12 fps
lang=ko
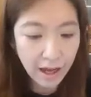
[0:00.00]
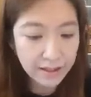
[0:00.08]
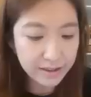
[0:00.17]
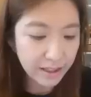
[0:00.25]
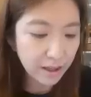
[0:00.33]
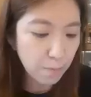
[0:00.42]
so
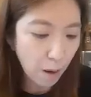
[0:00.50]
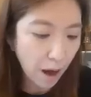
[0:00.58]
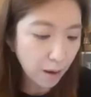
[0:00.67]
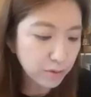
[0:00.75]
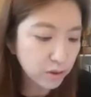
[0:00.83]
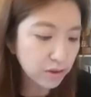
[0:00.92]
I think
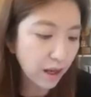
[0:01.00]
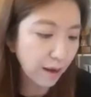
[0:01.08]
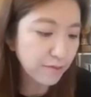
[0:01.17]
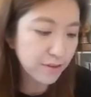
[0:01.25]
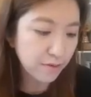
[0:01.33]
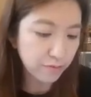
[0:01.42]
mom
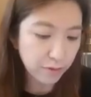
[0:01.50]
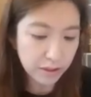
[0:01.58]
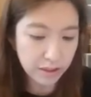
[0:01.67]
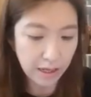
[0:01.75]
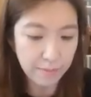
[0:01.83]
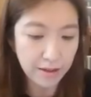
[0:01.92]
should have some
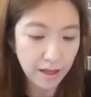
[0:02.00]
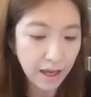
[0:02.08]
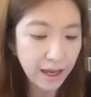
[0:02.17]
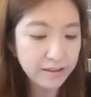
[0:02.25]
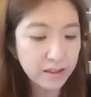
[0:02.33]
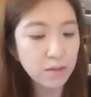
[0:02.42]
free time.
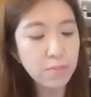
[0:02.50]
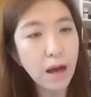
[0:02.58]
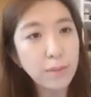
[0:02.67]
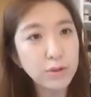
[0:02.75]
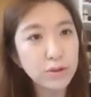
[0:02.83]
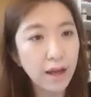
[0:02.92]
I
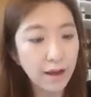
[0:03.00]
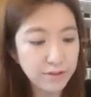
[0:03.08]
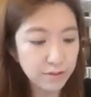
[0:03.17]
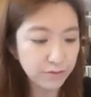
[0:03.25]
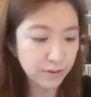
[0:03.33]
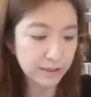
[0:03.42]
think mom should
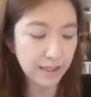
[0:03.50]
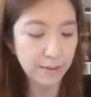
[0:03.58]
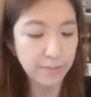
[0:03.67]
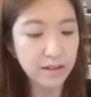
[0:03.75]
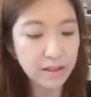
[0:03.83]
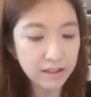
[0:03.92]
have some free
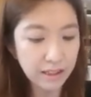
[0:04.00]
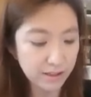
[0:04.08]
time.